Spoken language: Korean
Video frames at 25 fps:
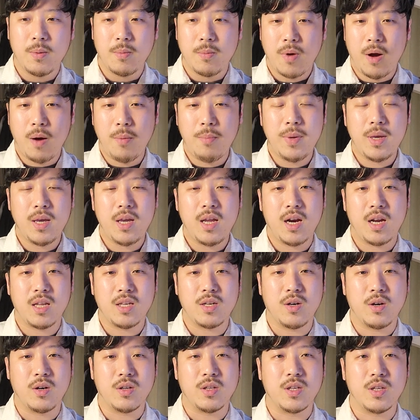
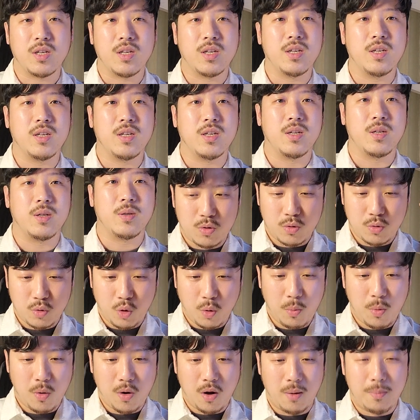커핑이라는 거는
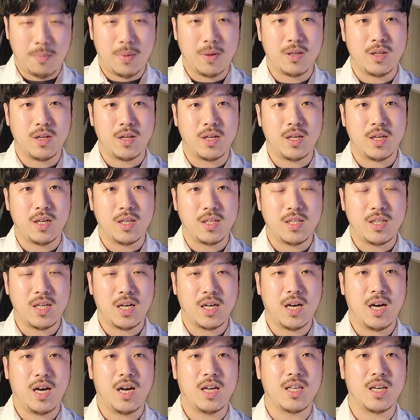초보 커퍼들이
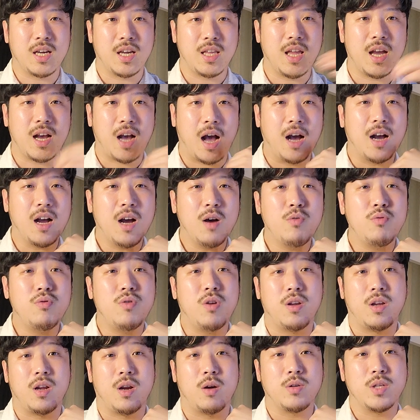착각하는 게 내 감각
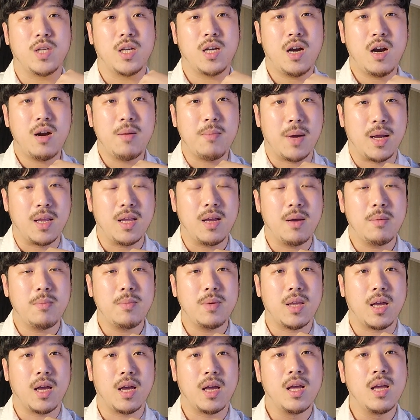훈련이라고 생각을 많이
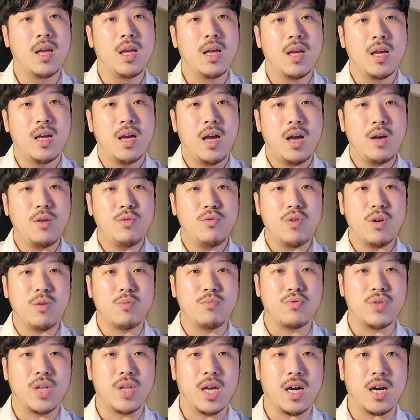합니다. 한국의
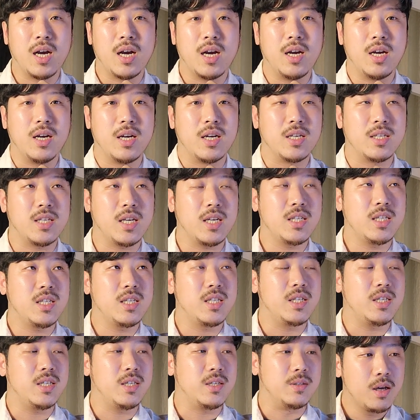문화가
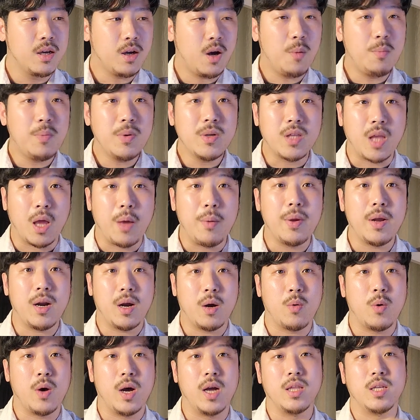사실은 커핑
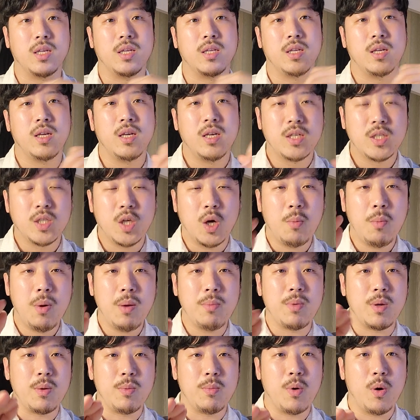대회라고 하는 정말
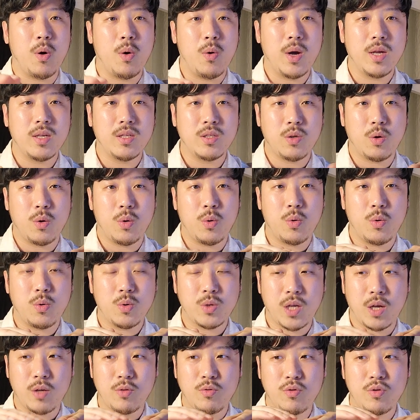미묘한 서로
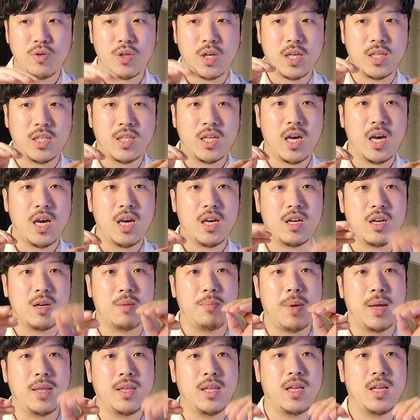생두들의
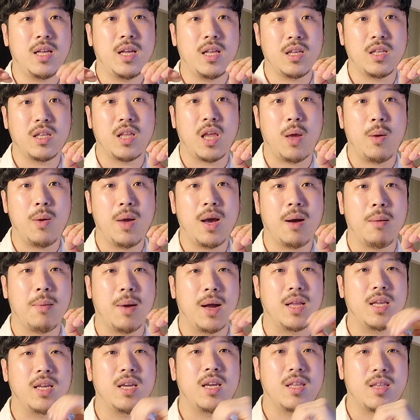차이를 판단하는 대회가
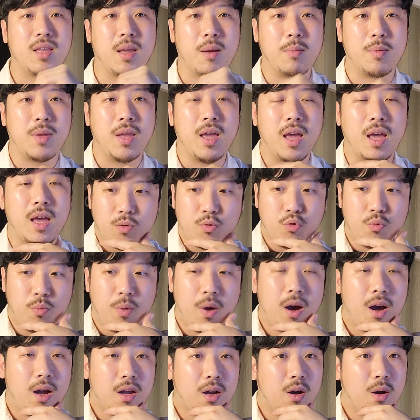많이 있기 때문에
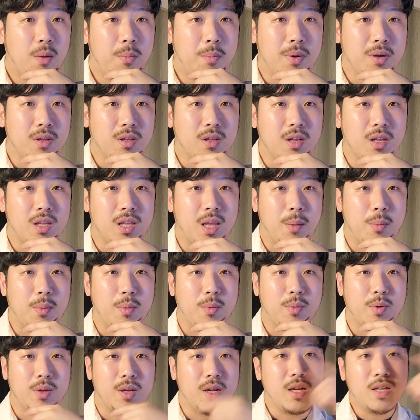유명한 커퍼들이
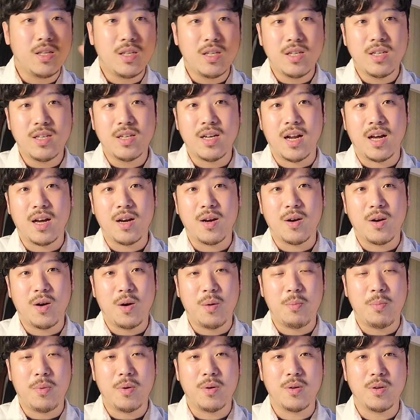대부분 1등을 한
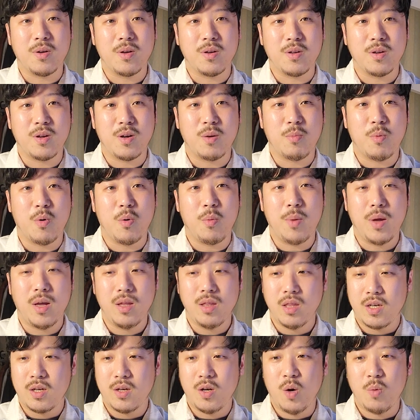커퍼들을
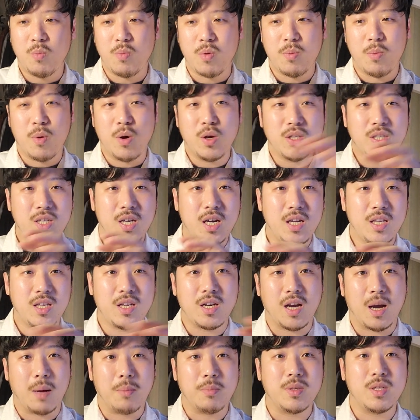보면 그런 미묘한
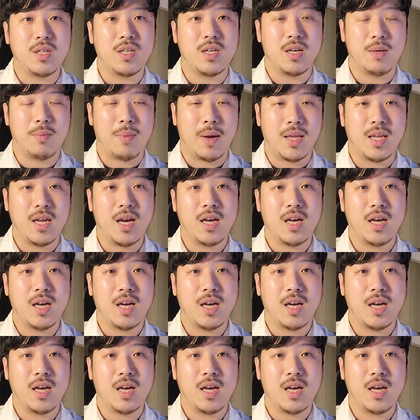차이들을 감지를 많이